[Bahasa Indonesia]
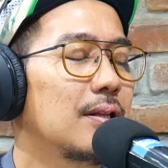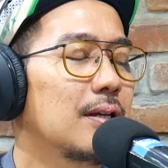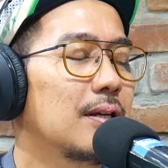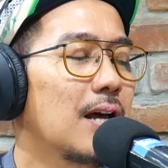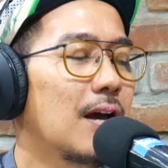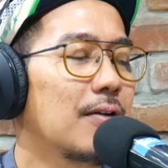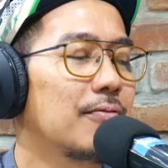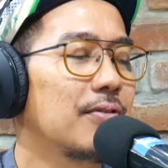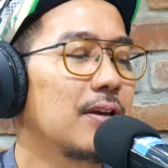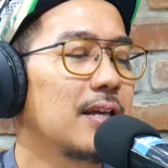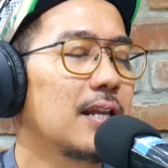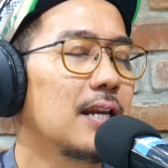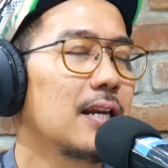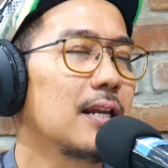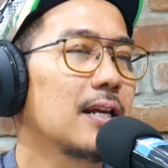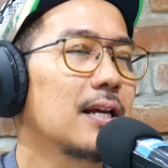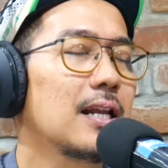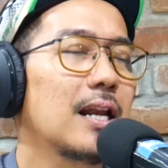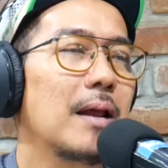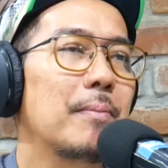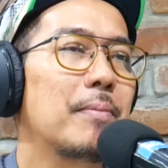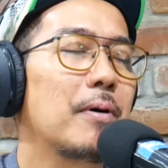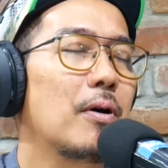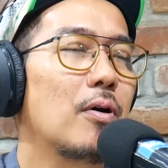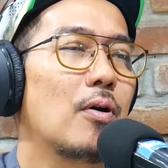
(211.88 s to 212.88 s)
Kang Fikri ini,
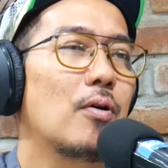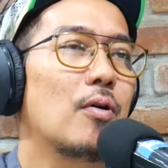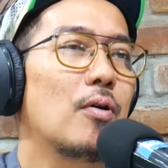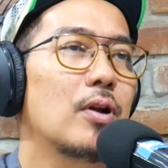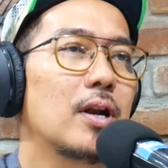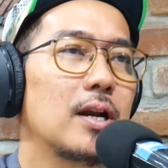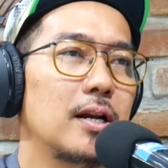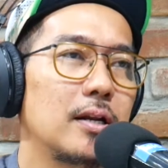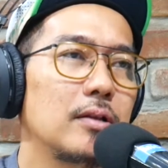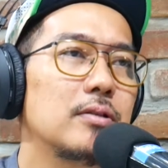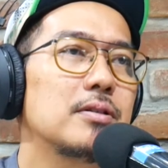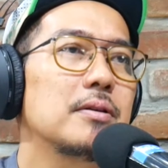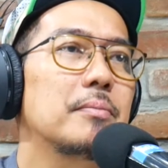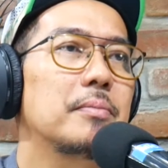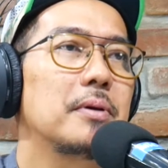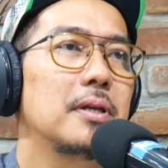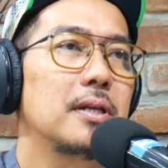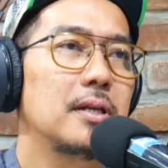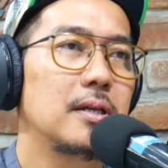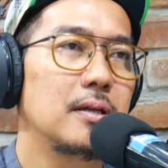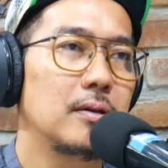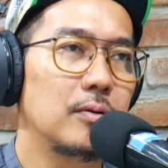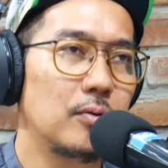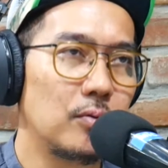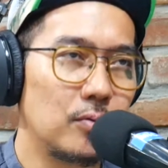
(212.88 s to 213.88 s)
kenapa kok koran itu sampai
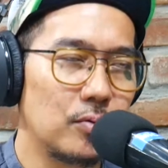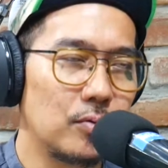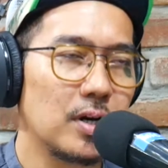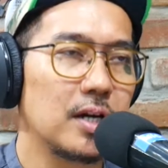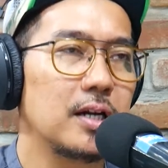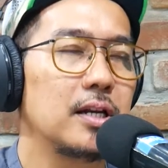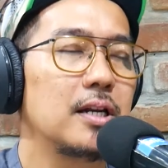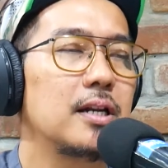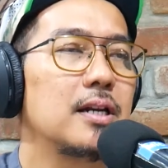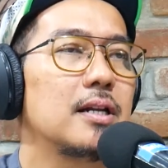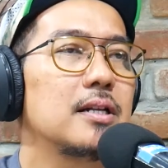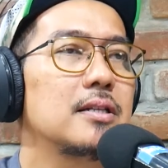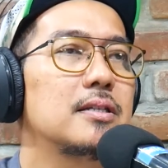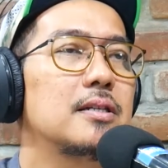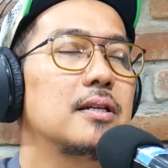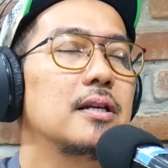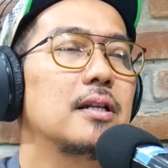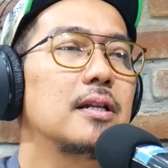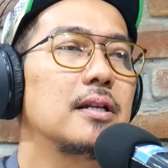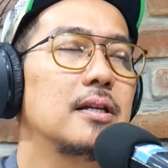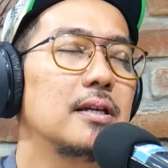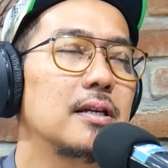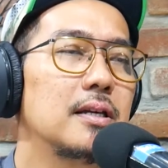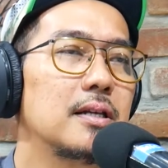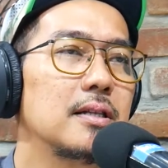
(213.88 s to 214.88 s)
di, ukuran
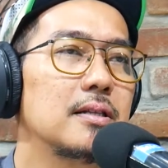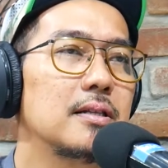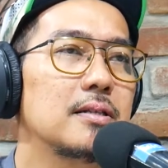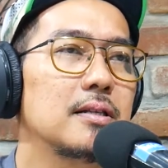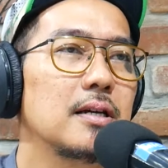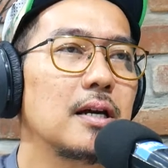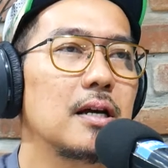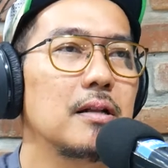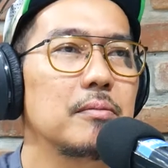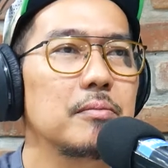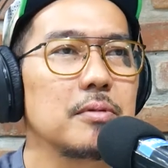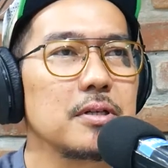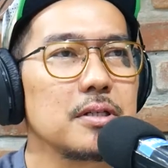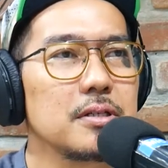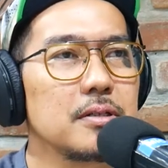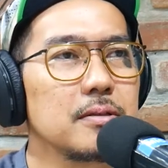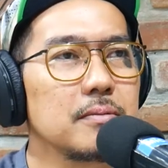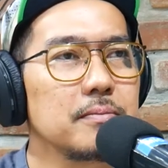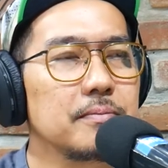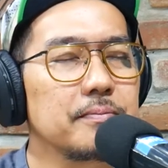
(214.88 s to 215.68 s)
dikecilin segala macam?